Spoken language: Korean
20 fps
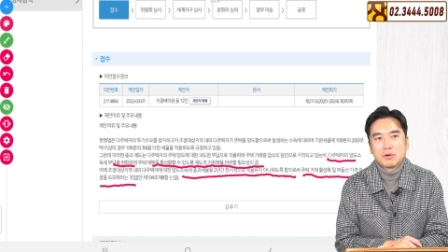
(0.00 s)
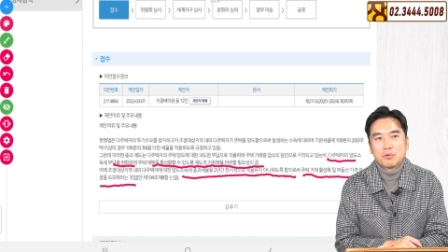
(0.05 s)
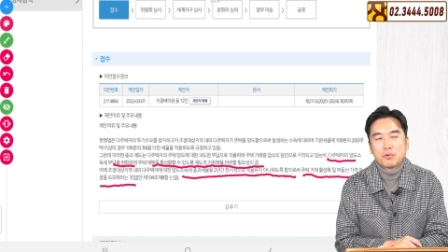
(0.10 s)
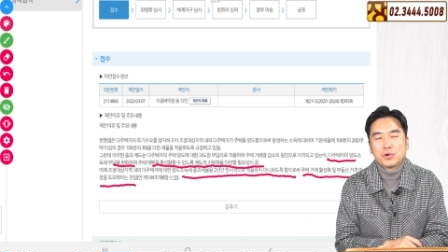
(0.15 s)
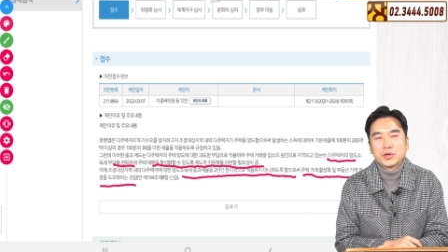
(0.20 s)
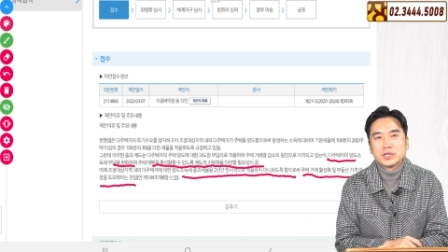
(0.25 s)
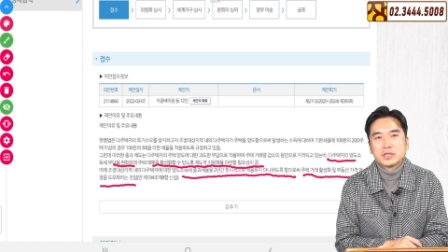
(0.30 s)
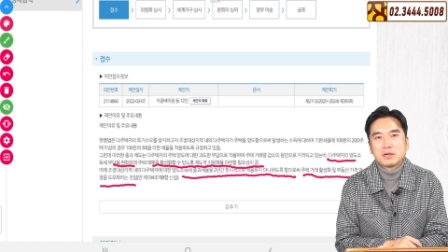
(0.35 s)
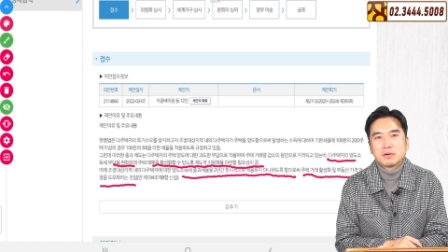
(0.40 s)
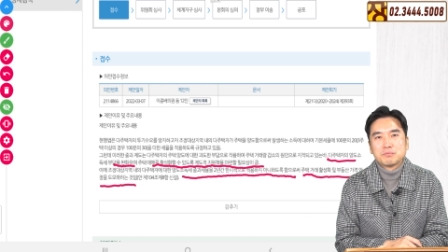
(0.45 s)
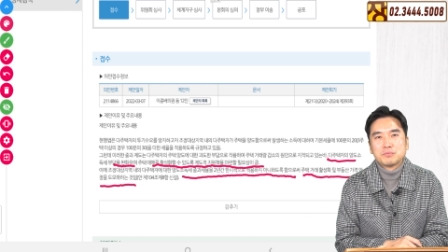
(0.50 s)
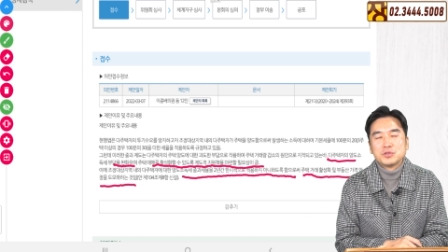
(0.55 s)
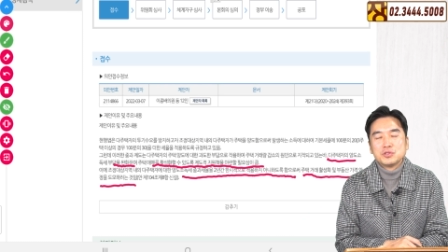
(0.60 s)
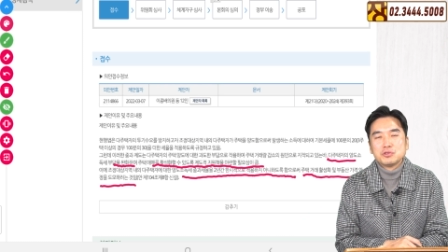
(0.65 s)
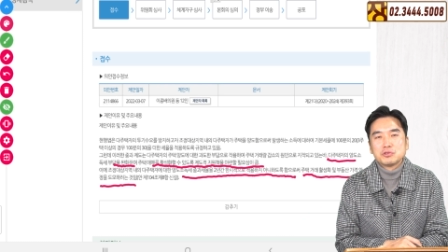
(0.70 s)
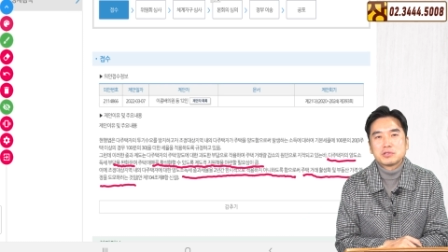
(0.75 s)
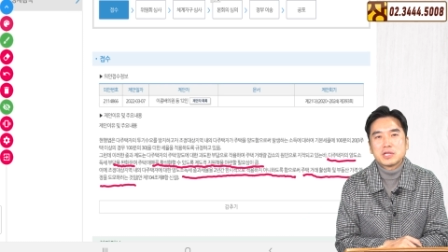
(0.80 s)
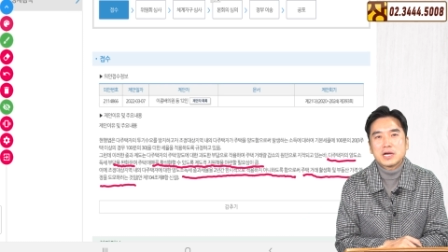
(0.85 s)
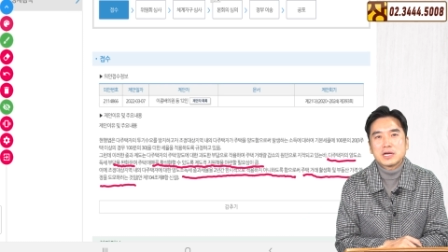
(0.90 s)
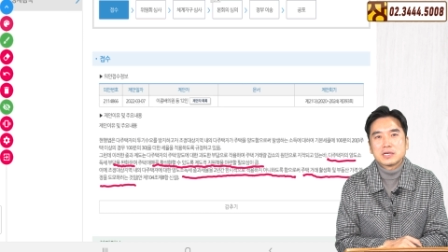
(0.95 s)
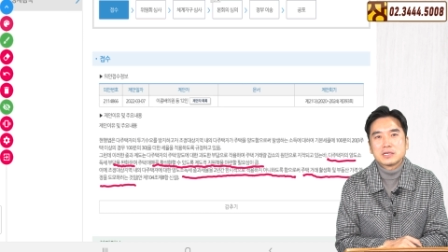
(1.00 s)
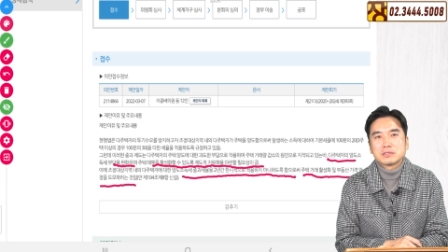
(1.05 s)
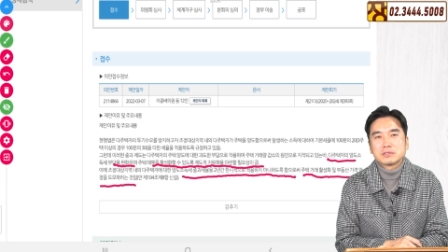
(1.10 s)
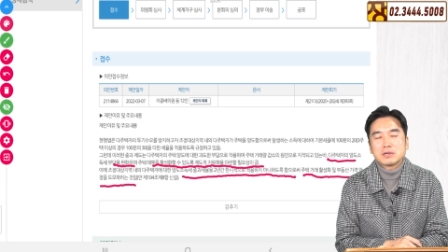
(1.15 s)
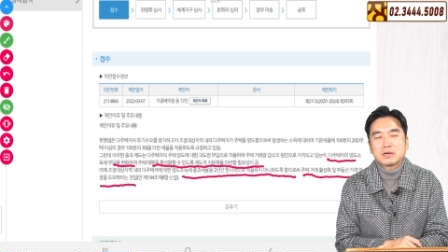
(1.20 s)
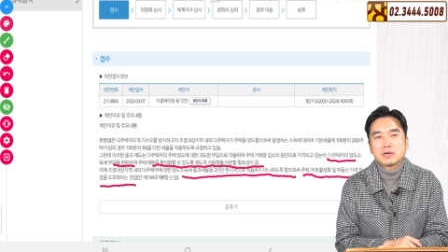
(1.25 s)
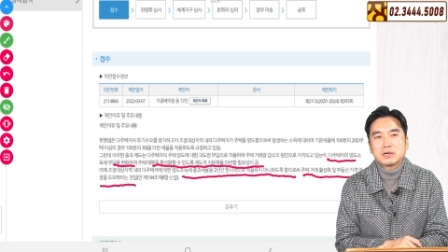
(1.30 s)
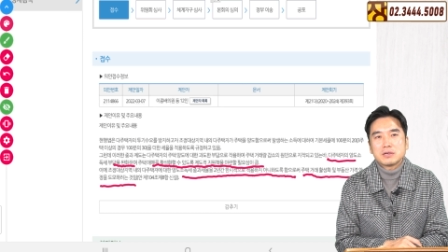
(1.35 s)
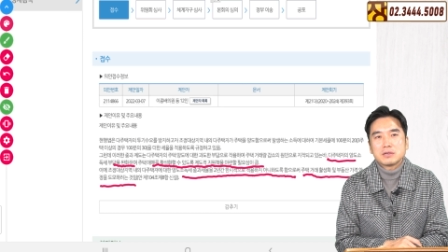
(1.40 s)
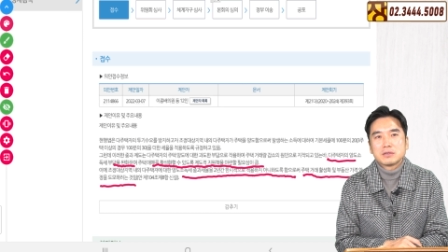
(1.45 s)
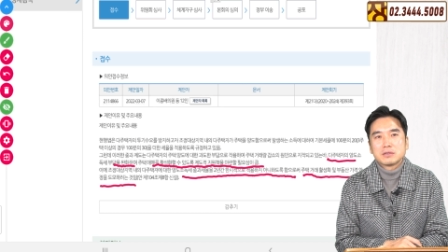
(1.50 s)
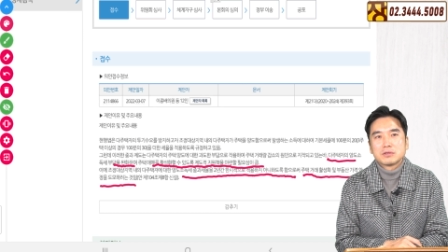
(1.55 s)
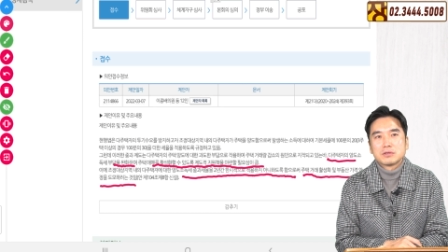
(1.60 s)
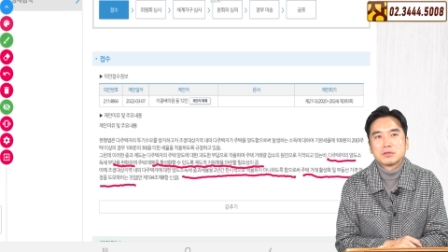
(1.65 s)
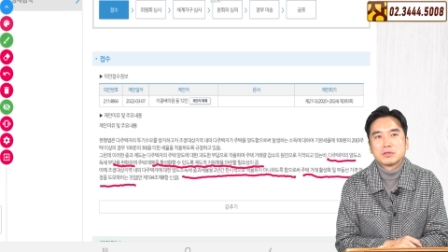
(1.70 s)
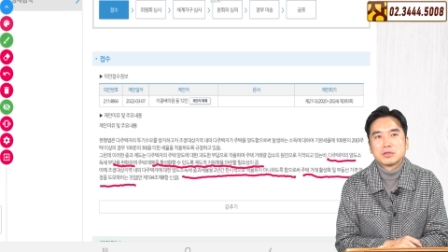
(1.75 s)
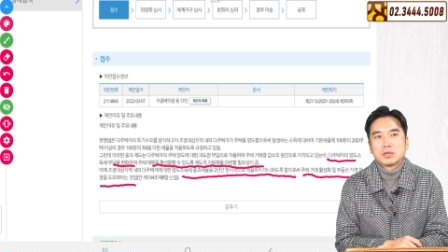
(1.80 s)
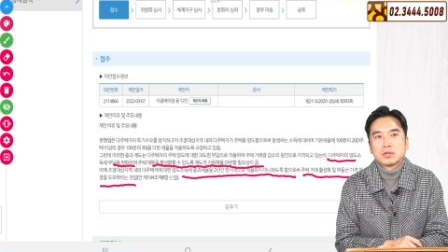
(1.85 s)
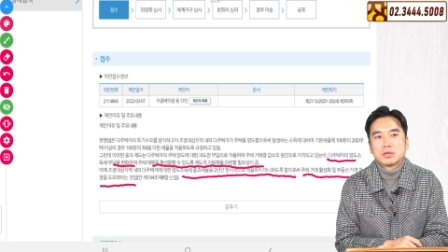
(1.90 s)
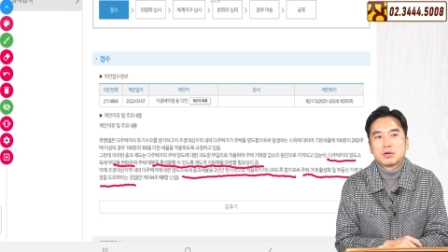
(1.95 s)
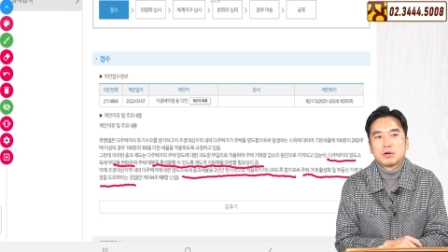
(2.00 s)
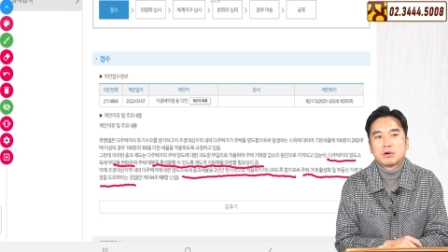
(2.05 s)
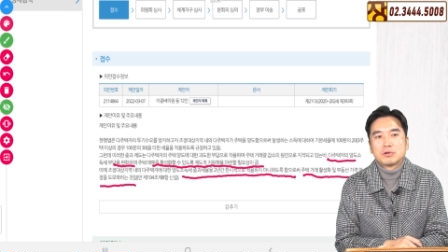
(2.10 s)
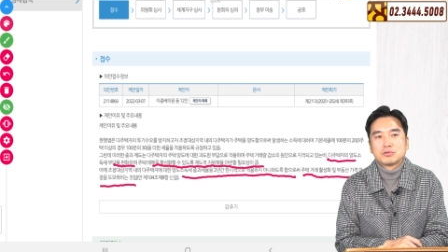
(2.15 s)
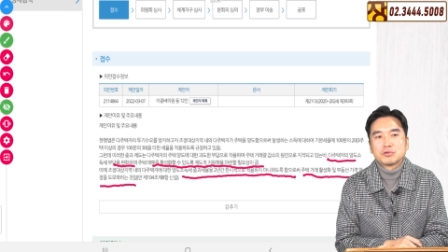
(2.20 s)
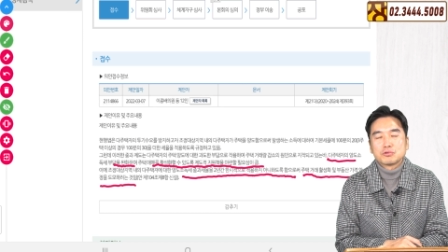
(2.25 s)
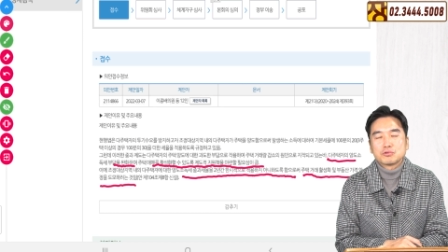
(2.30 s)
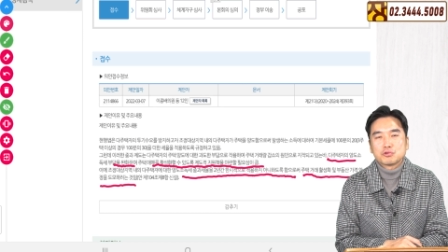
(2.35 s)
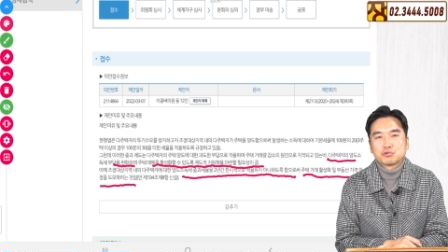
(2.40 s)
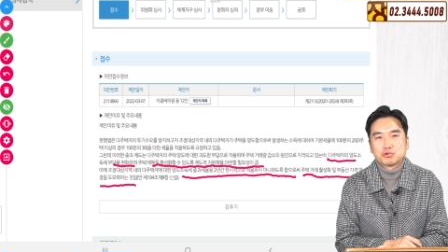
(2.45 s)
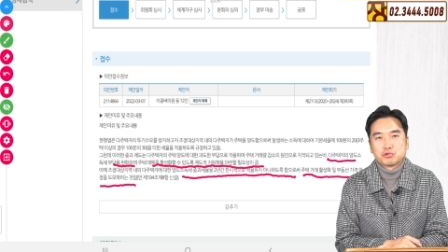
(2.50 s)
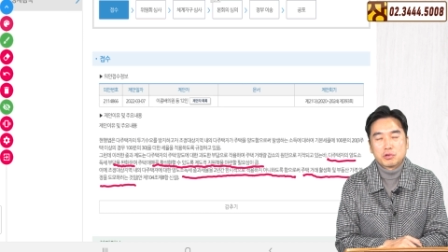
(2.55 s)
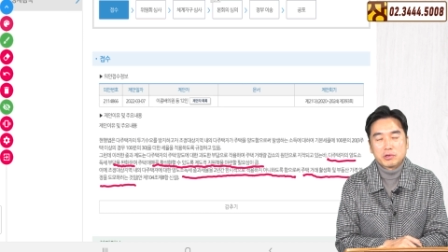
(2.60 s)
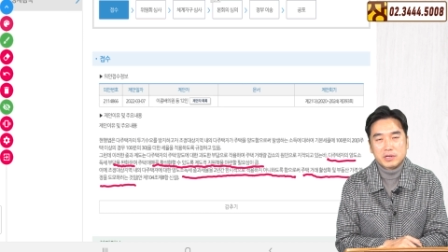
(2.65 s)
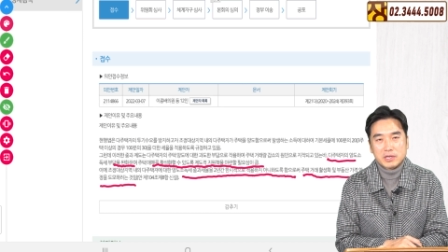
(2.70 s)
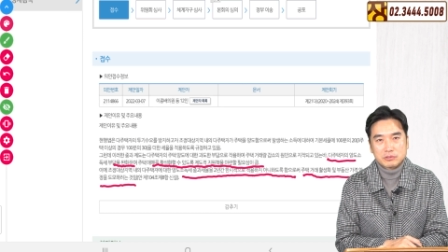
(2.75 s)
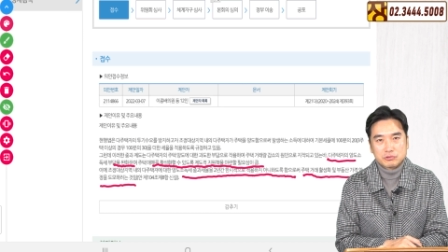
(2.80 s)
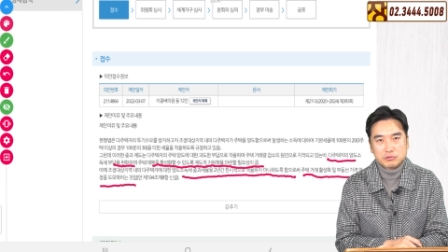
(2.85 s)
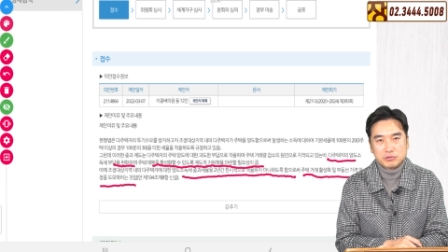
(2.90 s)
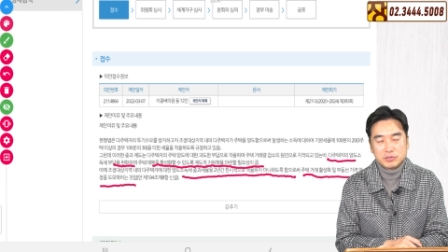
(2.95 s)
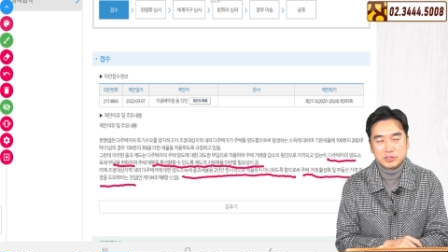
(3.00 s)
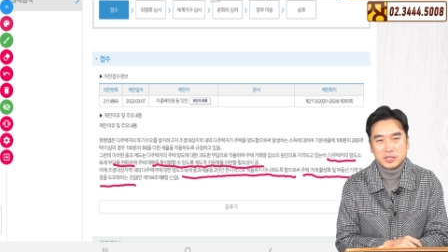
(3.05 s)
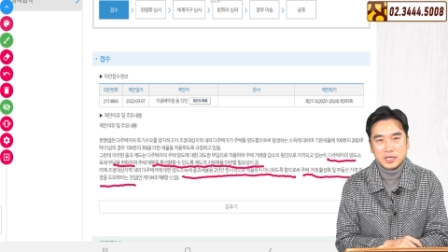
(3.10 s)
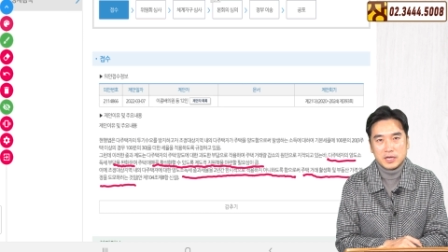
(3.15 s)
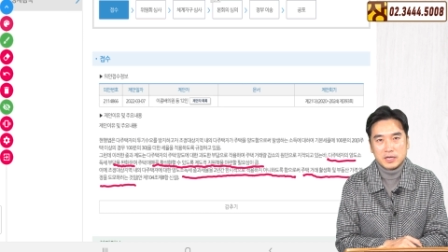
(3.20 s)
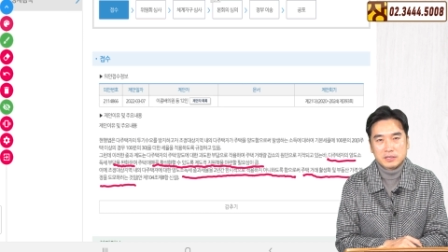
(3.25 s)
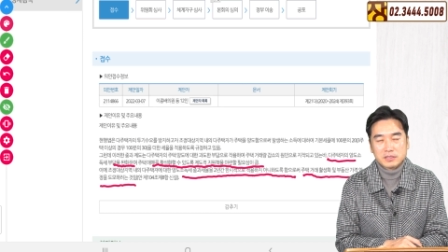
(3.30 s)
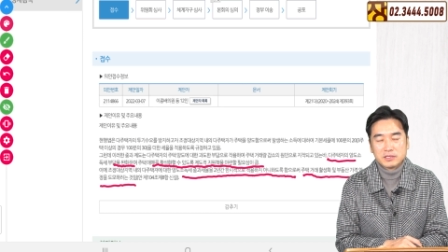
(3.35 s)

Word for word: 오히려 민주당에서 어느 정도 주도를 할 수도 있다.